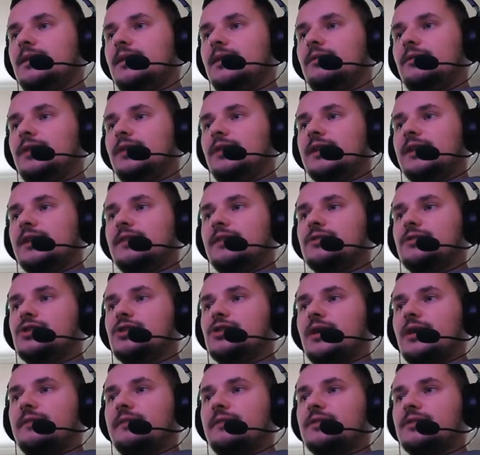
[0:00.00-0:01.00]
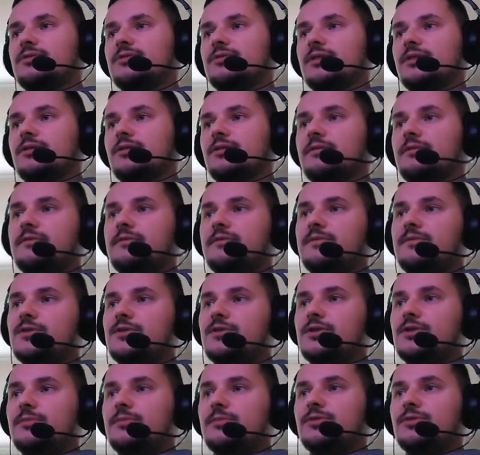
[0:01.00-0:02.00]
No i jak najwyższy afiks dodatkowy.
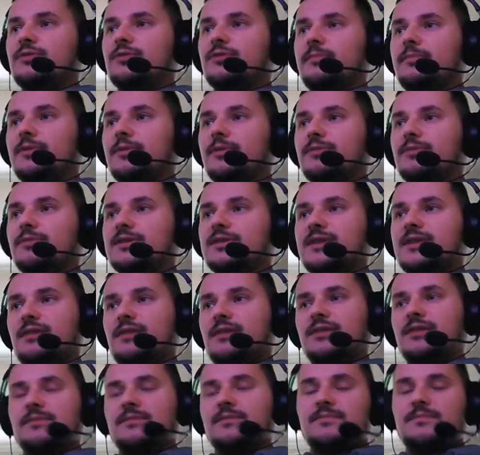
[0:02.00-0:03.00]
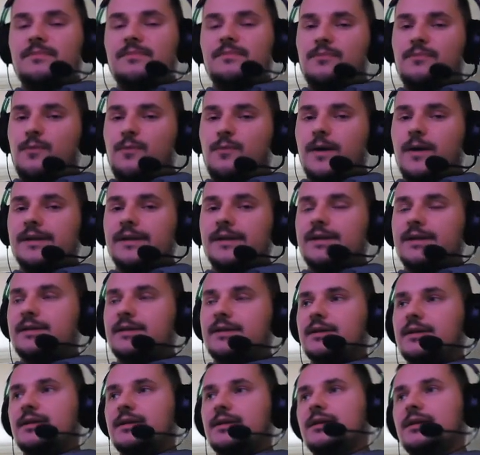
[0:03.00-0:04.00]
Widzicie, mi tutaj padła całkiem ładna
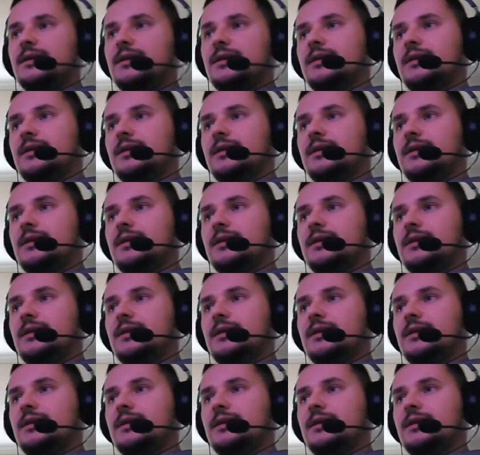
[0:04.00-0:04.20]
ta